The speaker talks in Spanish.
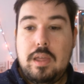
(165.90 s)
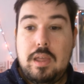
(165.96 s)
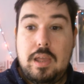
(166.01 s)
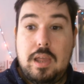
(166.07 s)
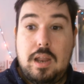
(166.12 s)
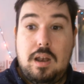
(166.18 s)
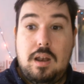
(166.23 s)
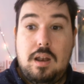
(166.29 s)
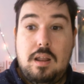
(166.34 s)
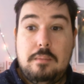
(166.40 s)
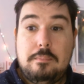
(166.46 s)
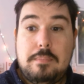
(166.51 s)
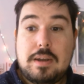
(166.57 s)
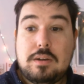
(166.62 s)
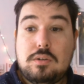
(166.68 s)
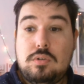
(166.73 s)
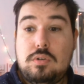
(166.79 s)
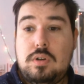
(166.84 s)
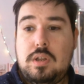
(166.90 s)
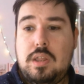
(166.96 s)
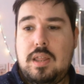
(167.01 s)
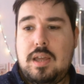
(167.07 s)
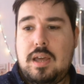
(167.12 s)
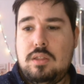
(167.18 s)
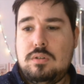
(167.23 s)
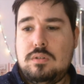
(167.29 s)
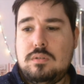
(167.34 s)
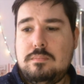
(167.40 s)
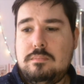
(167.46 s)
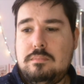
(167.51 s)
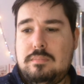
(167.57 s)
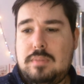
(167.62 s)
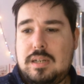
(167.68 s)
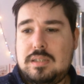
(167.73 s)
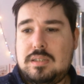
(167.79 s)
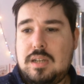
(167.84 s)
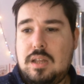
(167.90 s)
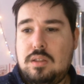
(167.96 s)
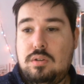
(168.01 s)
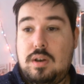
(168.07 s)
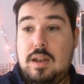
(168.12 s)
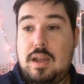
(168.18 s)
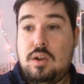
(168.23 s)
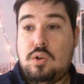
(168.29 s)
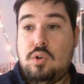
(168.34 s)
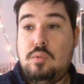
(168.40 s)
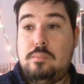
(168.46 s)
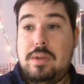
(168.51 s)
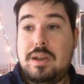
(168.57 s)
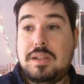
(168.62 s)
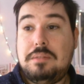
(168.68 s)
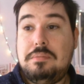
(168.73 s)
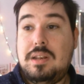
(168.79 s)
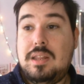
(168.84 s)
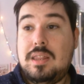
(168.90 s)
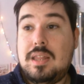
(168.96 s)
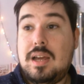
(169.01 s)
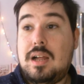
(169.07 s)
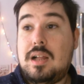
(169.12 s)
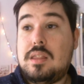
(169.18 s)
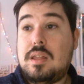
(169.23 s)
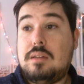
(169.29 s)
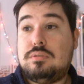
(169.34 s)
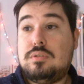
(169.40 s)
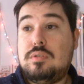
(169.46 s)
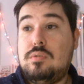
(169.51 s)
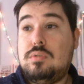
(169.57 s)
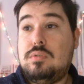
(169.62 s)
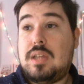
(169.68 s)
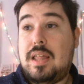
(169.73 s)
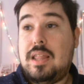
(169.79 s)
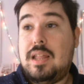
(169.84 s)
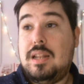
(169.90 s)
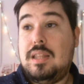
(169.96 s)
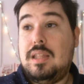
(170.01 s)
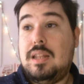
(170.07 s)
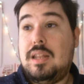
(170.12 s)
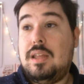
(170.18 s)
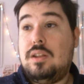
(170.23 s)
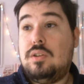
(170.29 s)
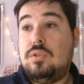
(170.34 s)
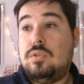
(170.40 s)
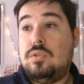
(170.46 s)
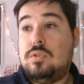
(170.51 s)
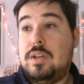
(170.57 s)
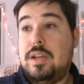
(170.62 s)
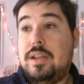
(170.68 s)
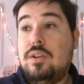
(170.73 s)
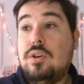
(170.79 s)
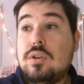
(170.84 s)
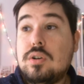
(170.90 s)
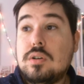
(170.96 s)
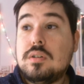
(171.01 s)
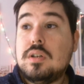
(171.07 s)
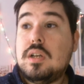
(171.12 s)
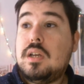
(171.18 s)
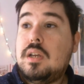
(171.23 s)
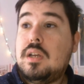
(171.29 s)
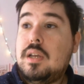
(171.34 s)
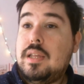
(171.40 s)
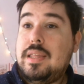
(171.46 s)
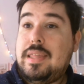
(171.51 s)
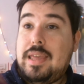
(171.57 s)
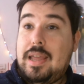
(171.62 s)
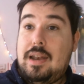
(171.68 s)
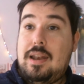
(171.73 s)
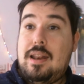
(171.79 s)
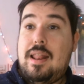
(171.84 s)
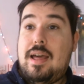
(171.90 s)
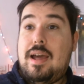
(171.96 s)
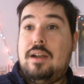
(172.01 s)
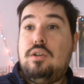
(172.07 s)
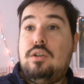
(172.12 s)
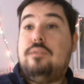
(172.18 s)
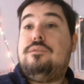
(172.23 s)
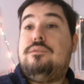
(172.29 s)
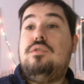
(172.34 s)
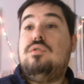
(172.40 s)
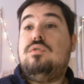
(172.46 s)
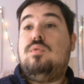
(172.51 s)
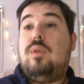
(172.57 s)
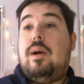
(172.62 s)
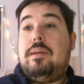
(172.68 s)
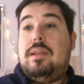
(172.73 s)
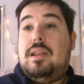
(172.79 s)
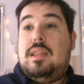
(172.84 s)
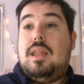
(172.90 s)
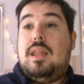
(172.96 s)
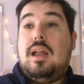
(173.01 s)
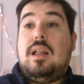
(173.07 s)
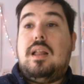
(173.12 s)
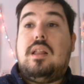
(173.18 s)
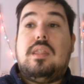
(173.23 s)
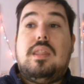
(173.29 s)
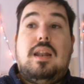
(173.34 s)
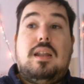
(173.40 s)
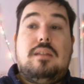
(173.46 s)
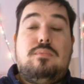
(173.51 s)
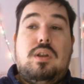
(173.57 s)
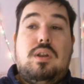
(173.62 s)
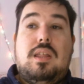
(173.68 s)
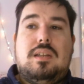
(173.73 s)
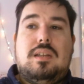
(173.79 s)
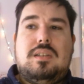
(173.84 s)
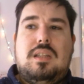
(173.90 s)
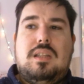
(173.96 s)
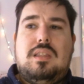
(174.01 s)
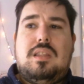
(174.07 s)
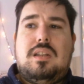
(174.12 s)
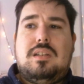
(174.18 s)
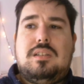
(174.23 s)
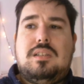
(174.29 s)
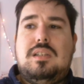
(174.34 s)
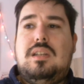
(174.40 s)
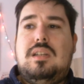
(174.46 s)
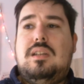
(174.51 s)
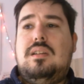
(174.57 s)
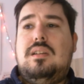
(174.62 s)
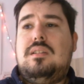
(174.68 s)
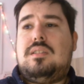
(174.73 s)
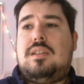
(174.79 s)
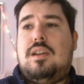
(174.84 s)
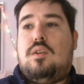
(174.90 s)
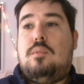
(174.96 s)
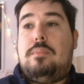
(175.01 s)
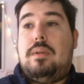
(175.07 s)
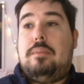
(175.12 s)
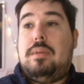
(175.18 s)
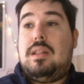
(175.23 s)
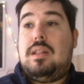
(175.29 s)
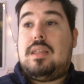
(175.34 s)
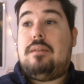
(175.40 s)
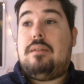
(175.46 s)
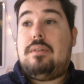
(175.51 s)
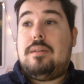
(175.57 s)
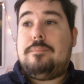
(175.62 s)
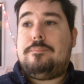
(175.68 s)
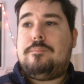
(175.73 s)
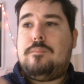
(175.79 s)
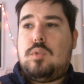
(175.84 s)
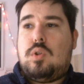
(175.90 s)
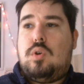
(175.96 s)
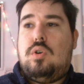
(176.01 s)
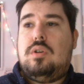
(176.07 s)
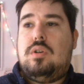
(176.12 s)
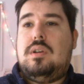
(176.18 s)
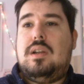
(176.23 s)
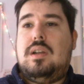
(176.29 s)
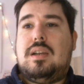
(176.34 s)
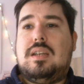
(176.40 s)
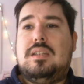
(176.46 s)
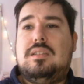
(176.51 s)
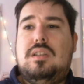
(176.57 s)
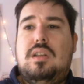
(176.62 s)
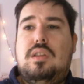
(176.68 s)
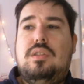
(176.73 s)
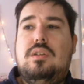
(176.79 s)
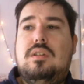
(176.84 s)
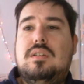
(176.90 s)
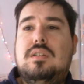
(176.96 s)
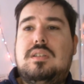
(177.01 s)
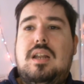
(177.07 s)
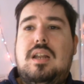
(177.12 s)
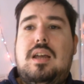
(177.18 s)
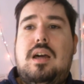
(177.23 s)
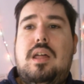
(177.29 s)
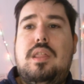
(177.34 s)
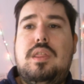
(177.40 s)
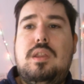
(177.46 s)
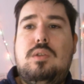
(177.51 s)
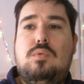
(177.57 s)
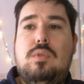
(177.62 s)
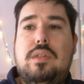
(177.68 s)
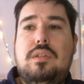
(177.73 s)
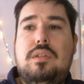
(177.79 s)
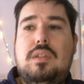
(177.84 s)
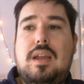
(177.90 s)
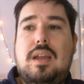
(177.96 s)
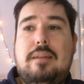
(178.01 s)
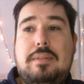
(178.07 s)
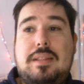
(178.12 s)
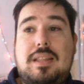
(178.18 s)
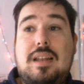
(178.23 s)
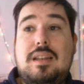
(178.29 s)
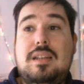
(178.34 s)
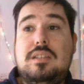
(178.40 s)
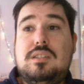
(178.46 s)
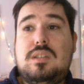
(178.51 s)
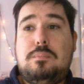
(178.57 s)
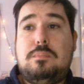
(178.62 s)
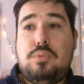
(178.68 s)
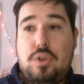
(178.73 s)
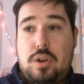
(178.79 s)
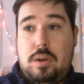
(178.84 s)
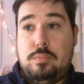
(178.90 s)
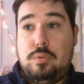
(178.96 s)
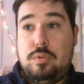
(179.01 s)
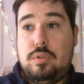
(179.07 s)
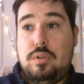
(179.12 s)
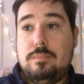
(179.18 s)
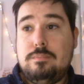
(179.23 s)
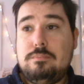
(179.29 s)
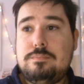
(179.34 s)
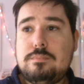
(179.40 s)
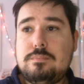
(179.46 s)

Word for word: El marco ideado, basado en la convertibilidad absoluta del dinero en oro y en la no fluctuabilidad de las monedas entre sí, se complementaba con restricciones a la circulación de capitales por el mundo.